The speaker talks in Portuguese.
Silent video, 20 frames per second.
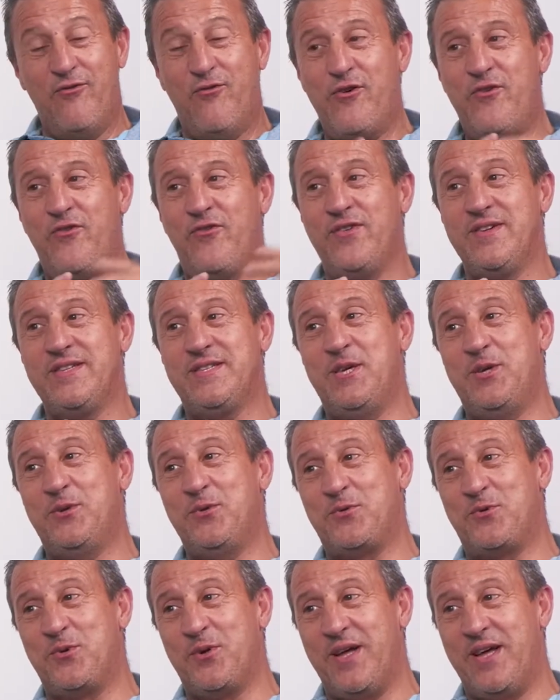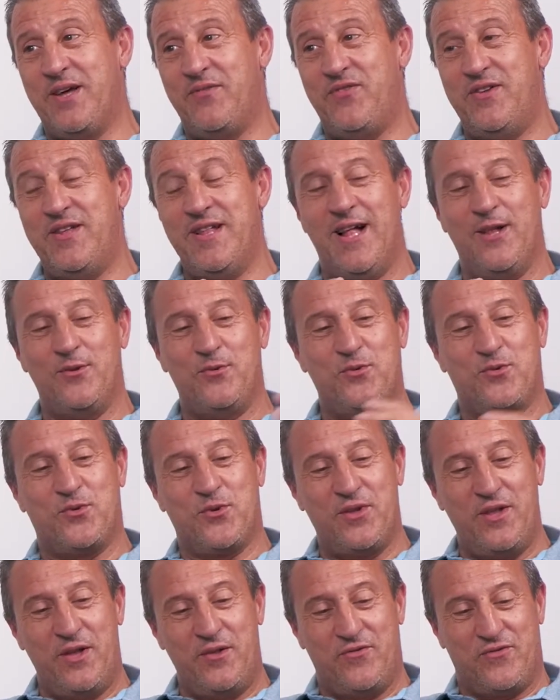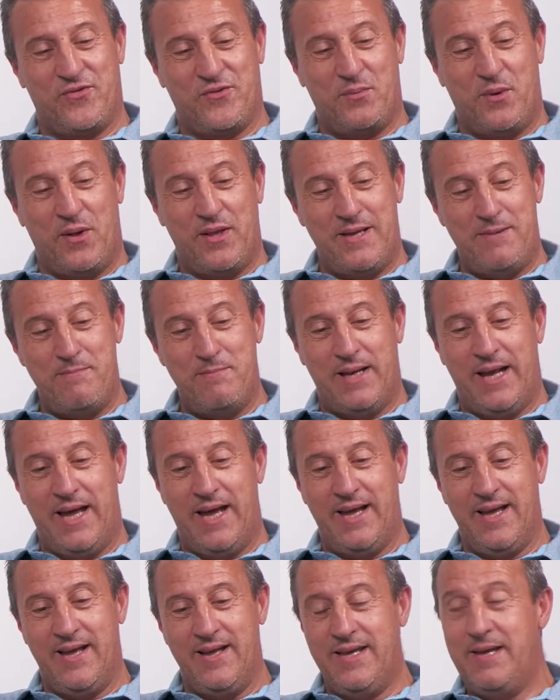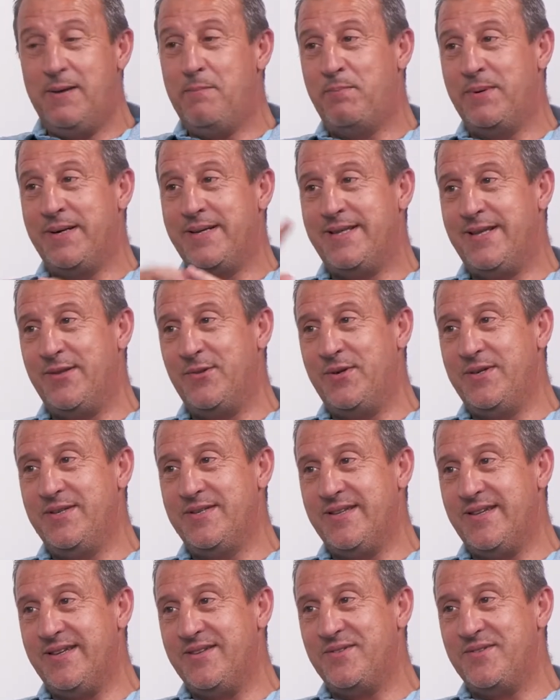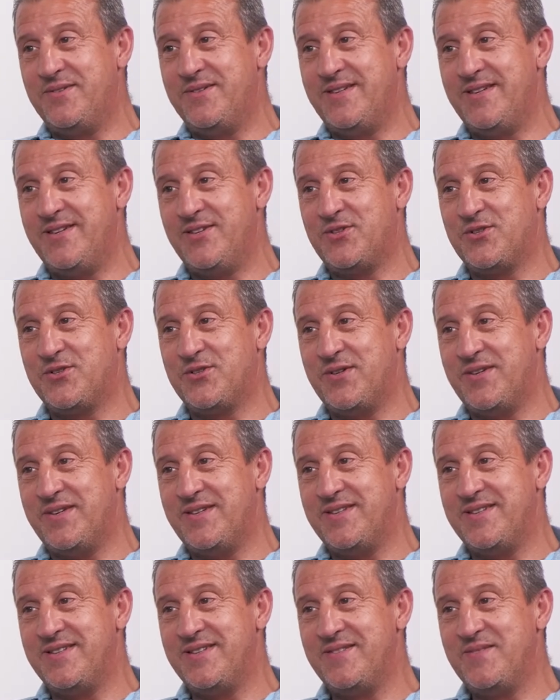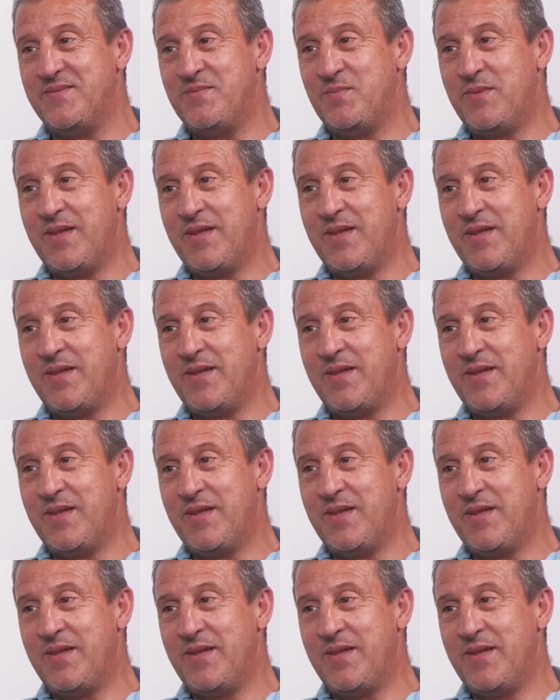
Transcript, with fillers: fui fazer a final do torneio de futebol em Braga e parti dois dedos, estes dois.